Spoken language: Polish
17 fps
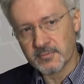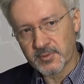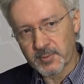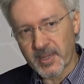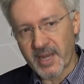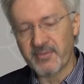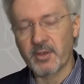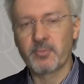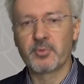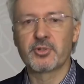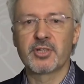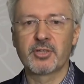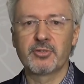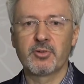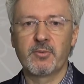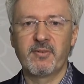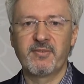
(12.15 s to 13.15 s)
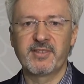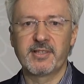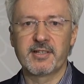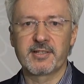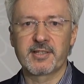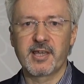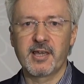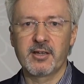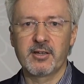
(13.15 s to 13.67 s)
w sprawie budżetu
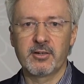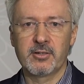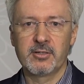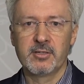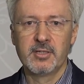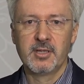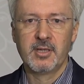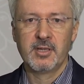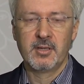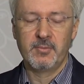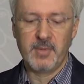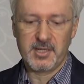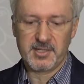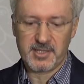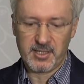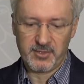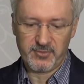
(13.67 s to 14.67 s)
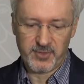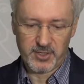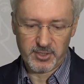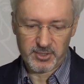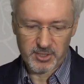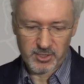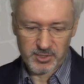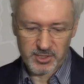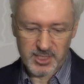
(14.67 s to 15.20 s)
obywatelskiego miasta
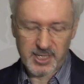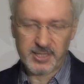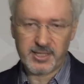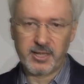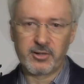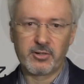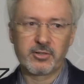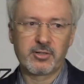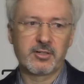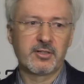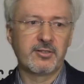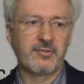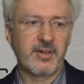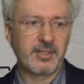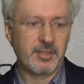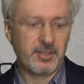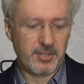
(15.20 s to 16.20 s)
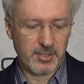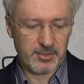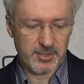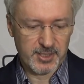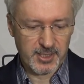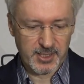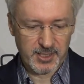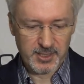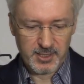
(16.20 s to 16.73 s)
Nowego Sącza na rok
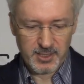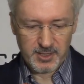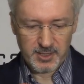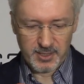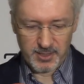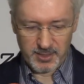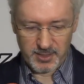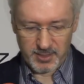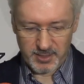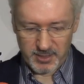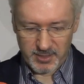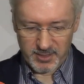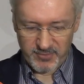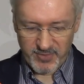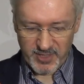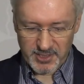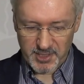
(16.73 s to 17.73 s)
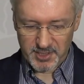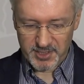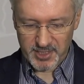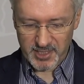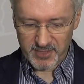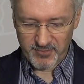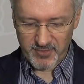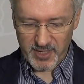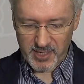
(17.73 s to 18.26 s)

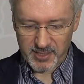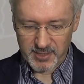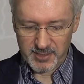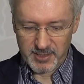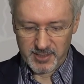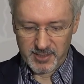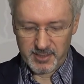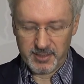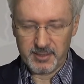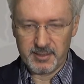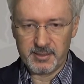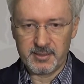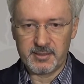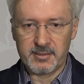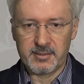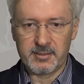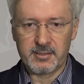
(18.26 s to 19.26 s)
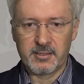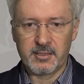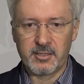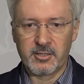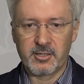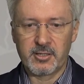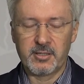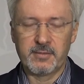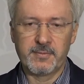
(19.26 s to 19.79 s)
2022.
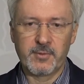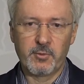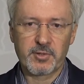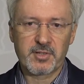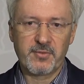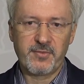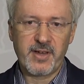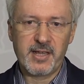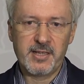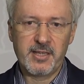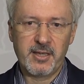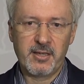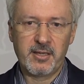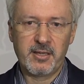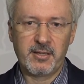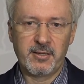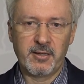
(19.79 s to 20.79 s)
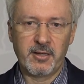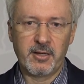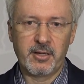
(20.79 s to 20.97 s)
Głosowanie